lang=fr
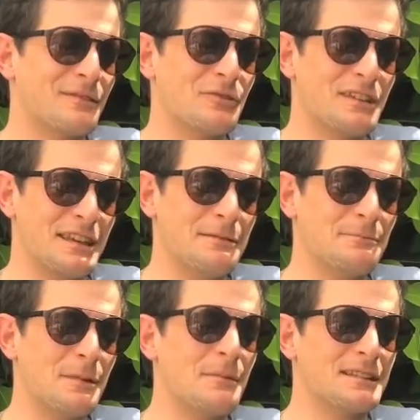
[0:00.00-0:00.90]
Ok,
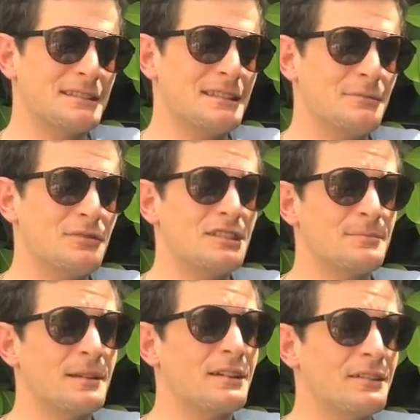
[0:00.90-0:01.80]
ben merci. Et puis,
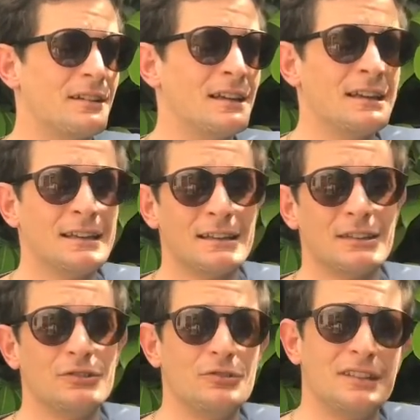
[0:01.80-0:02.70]
j'espère euh,
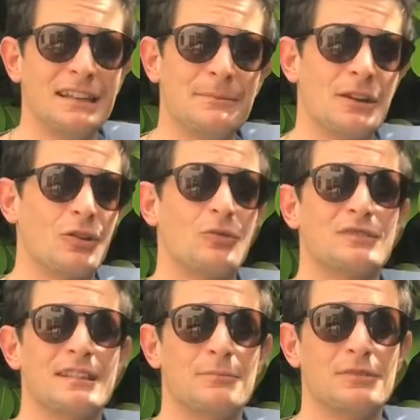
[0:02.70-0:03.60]
donner les meilleurs
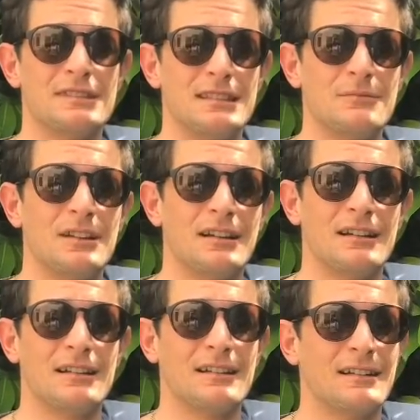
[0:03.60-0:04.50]
conseils possibles
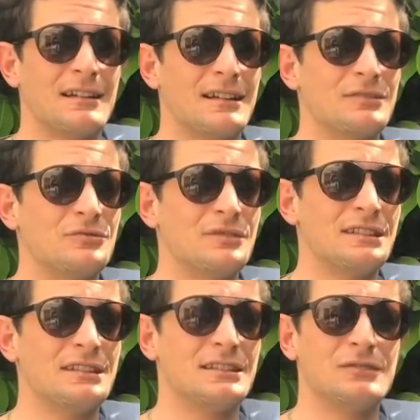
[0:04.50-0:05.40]
à, tous,
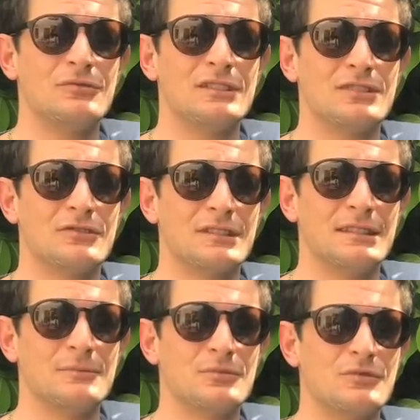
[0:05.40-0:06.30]
les, tous les gens
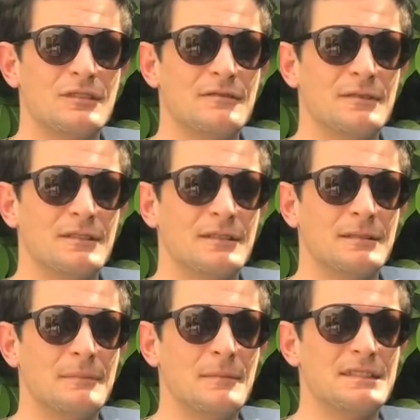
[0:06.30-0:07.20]
qui me suivent.
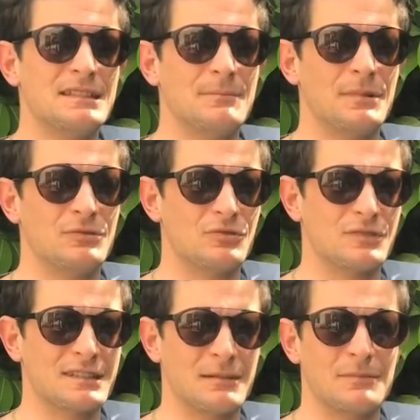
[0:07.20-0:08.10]
Même si n'est pas
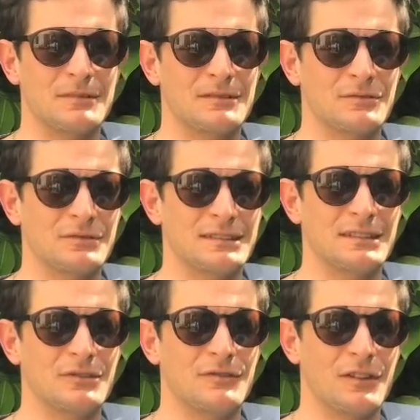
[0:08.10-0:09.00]
toujours simple, on
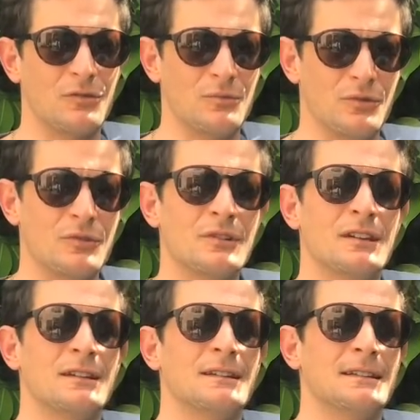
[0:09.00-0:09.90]
essaie de faire au mieux.
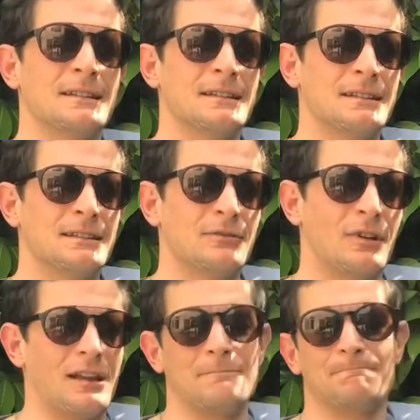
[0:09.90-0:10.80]

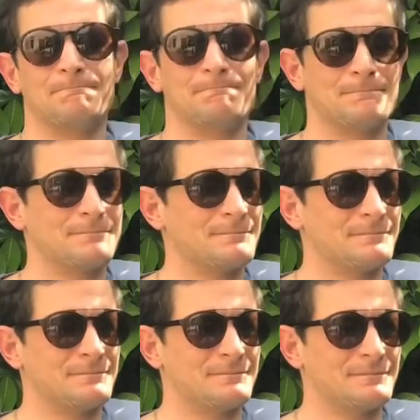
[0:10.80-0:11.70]
Voilà.
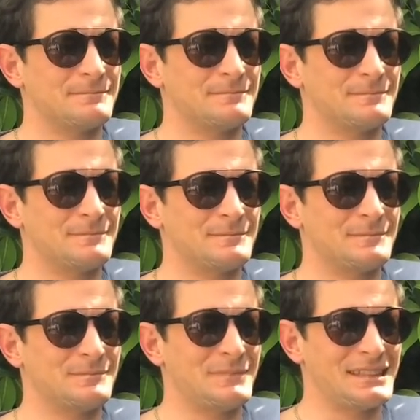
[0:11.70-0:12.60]
Merci. Bye
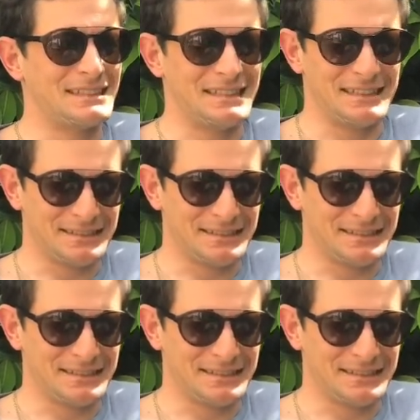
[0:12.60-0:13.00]
bye. Merci.